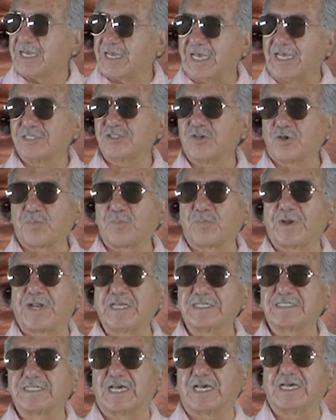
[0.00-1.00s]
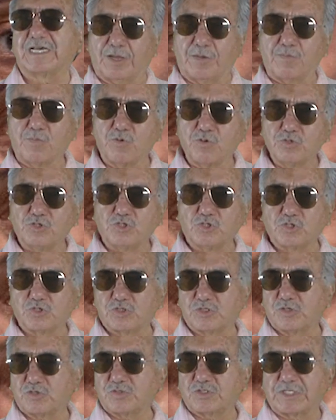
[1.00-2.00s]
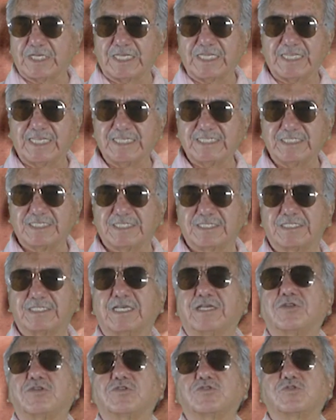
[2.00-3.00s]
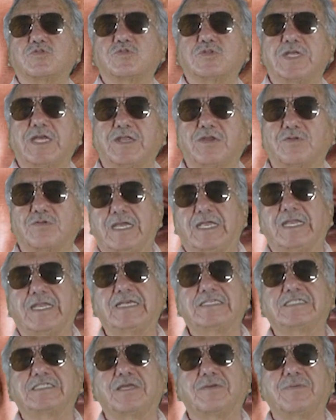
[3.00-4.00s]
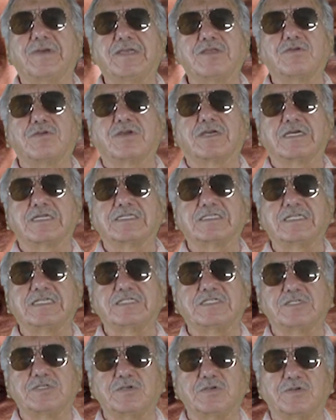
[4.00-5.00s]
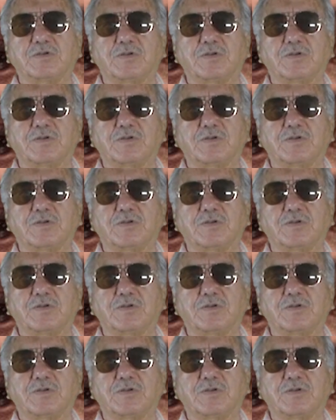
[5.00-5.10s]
Qué sorpresa que muchos de ustedes se nos unieron en este bello ejercicio.